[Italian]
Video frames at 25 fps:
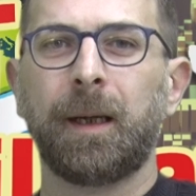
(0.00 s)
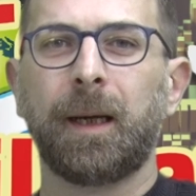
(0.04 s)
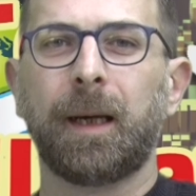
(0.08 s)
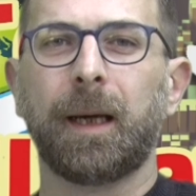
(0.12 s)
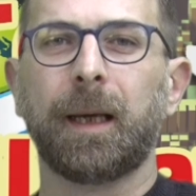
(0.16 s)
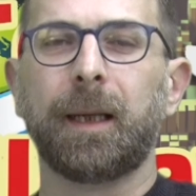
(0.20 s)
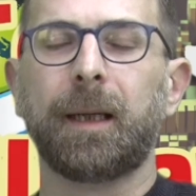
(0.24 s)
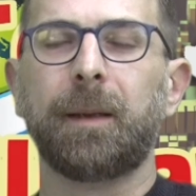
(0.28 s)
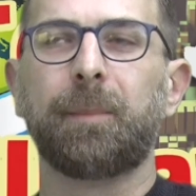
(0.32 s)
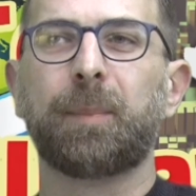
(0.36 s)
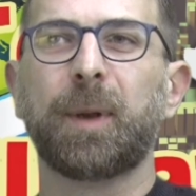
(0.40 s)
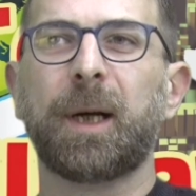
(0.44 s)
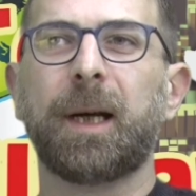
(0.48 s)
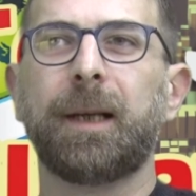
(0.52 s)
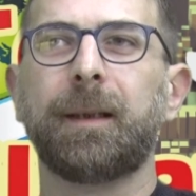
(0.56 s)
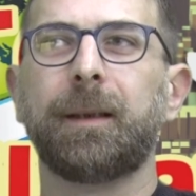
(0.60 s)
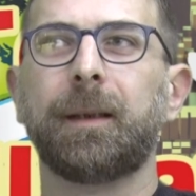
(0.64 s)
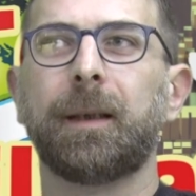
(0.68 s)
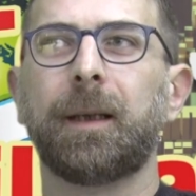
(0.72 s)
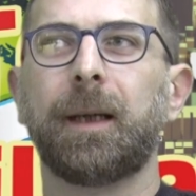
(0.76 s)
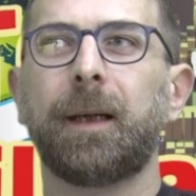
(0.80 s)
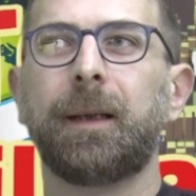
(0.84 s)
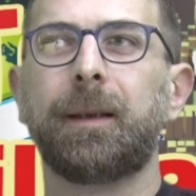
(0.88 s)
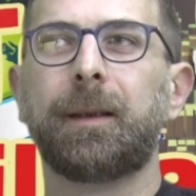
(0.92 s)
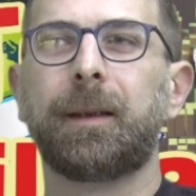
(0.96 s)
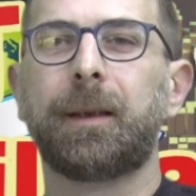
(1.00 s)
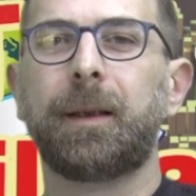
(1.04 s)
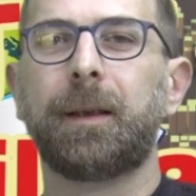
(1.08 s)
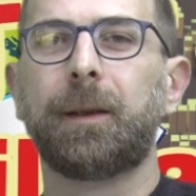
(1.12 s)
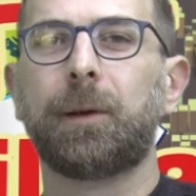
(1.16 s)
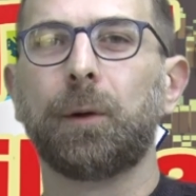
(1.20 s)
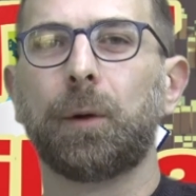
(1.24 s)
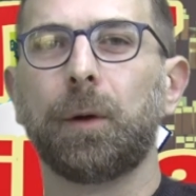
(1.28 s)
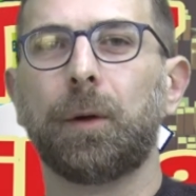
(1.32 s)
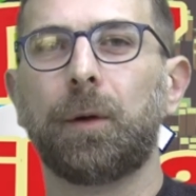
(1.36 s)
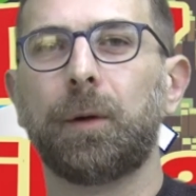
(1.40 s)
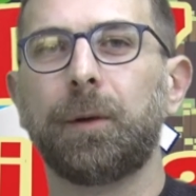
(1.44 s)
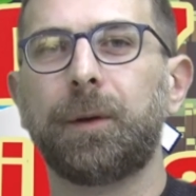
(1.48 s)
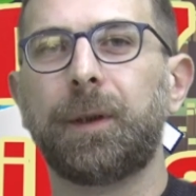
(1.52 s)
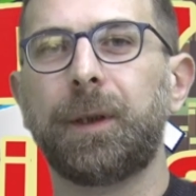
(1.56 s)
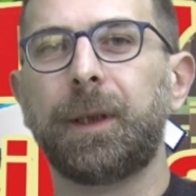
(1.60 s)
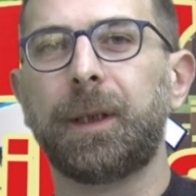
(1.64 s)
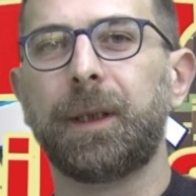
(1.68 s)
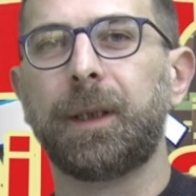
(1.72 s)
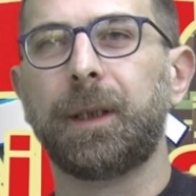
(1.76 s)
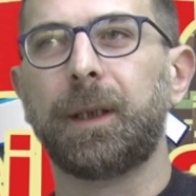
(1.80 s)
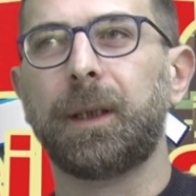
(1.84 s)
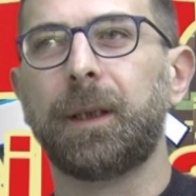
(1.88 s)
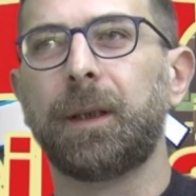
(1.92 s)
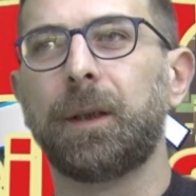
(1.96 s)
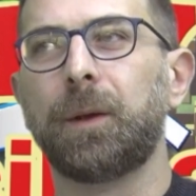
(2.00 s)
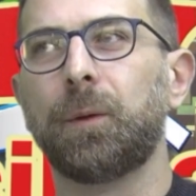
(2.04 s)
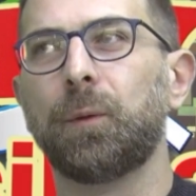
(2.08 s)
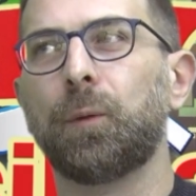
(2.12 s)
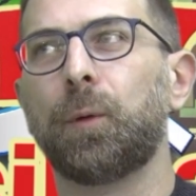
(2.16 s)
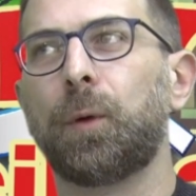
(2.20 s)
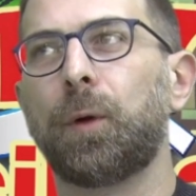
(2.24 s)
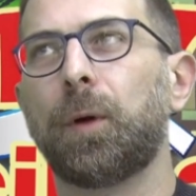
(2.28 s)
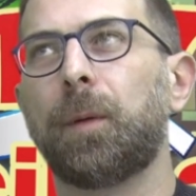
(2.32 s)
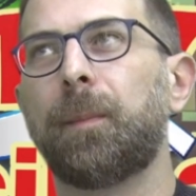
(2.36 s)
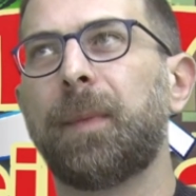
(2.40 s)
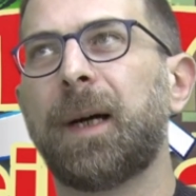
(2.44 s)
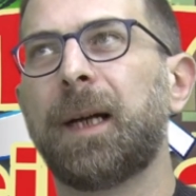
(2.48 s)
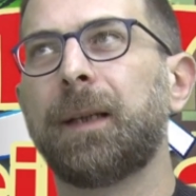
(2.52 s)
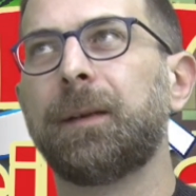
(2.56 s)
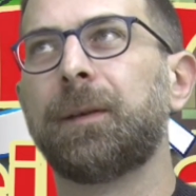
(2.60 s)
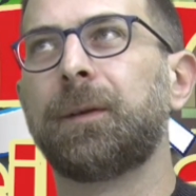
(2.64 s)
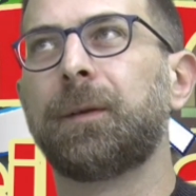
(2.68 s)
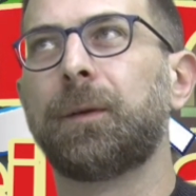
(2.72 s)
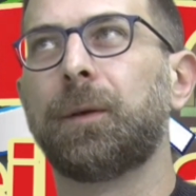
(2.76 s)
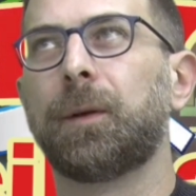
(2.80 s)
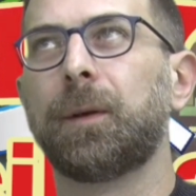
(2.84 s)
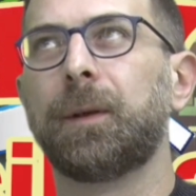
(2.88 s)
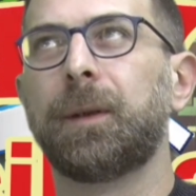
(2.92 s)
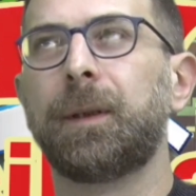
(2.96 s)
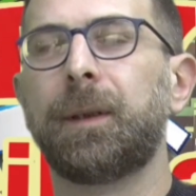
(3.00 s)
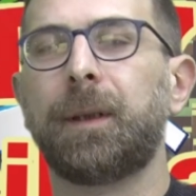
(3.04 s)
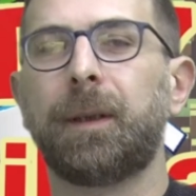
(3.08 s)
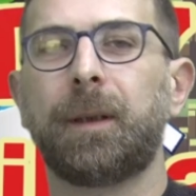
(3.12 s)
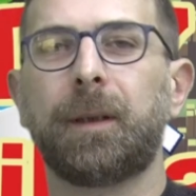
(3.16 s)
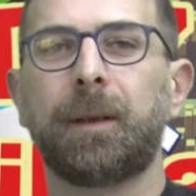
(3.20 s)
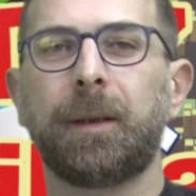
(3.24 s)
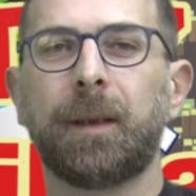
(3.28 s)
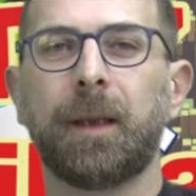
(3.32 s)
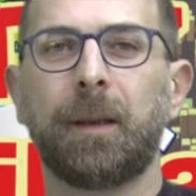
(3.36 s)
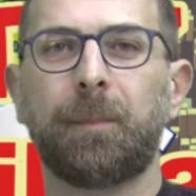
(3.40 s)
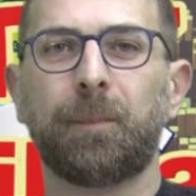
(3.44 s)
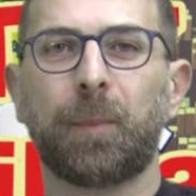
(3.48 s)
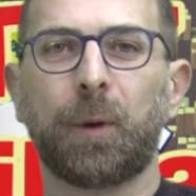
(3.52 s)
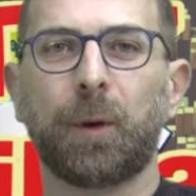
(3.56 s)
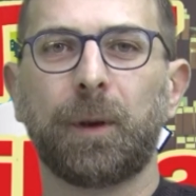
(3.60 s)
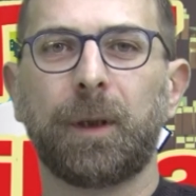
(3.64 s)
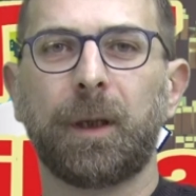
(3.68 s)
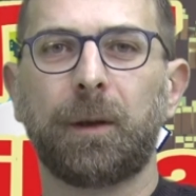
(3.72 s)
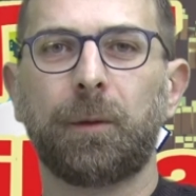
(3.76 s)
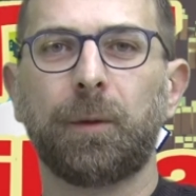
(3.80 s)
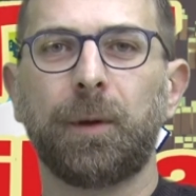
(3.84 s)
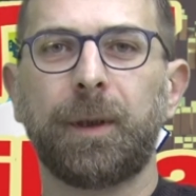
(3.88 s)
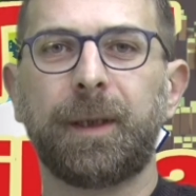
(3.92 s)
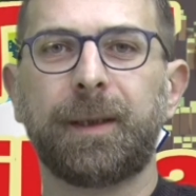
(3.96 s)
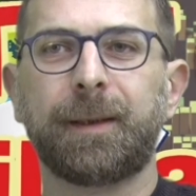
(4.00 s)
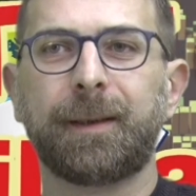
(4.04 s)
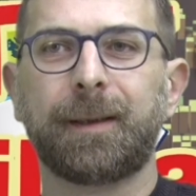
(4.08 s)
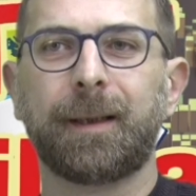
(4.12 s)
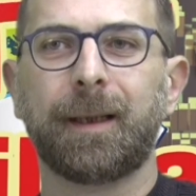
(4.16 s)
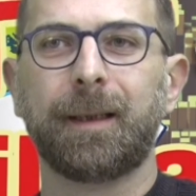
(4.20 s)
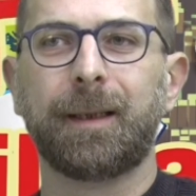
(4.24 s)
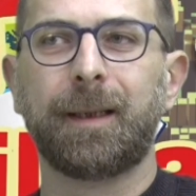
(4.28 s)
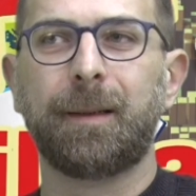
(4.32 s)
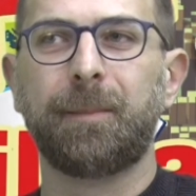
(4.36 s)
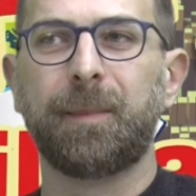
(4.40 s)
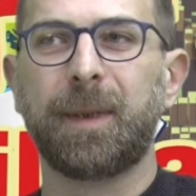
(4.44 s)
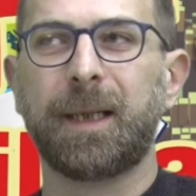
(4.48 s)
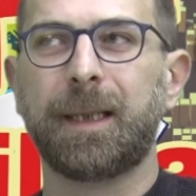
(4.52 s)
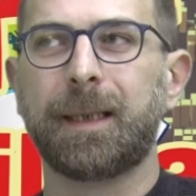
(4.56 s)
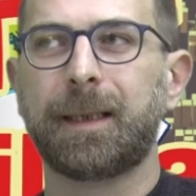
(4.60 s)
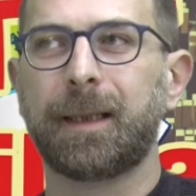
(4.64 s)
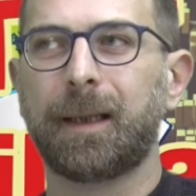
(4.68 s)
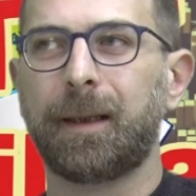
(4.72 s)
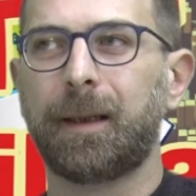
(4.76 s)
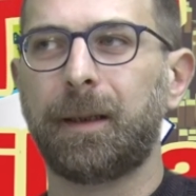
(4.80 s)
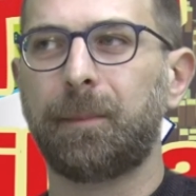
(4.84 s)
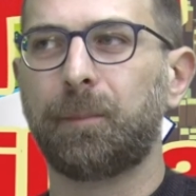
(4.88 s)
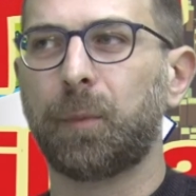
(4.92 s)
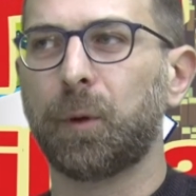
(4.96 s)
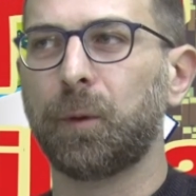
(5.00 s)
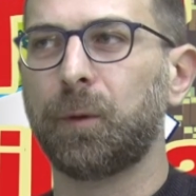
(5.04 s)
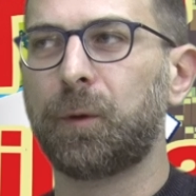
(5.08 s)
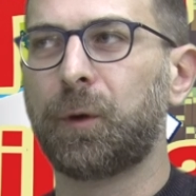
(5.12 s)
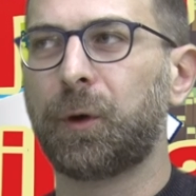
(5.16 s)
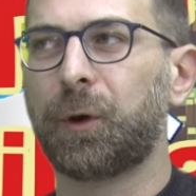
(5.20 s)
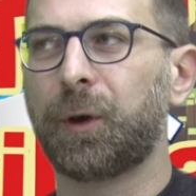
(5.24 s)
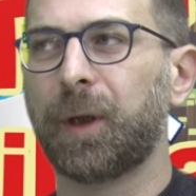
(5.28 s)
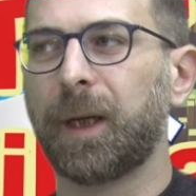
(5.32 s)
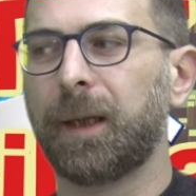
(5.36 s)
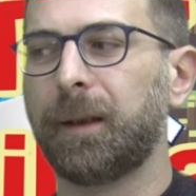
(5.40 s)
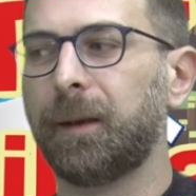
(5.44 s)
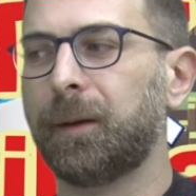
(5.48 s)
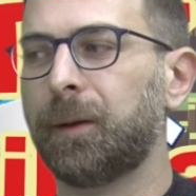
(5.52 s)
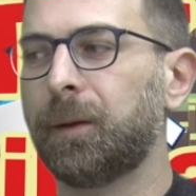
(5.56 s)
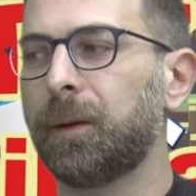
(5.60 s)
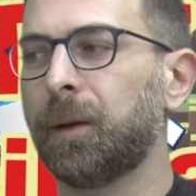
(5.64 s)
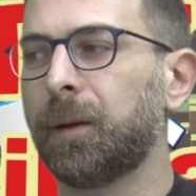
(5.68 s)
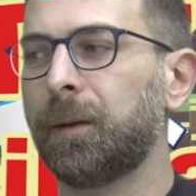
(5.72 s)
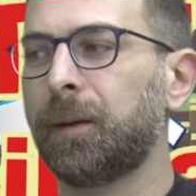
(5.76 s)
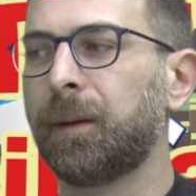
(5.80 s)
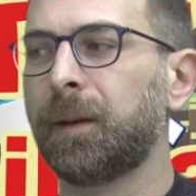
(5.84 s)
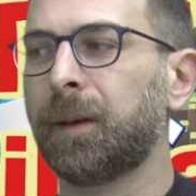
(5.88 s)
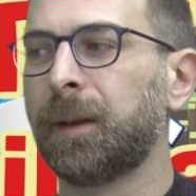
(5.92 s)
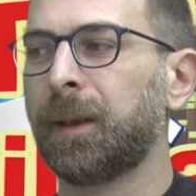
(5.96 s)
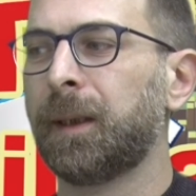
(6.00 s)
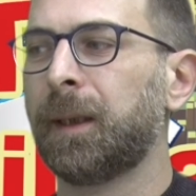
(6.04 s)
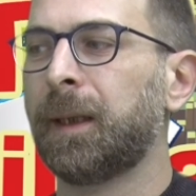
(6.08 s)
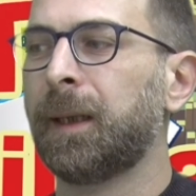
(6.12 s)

e riprende il titolo di un romanzo di, del protagonista di Misery, Paul Sheldon,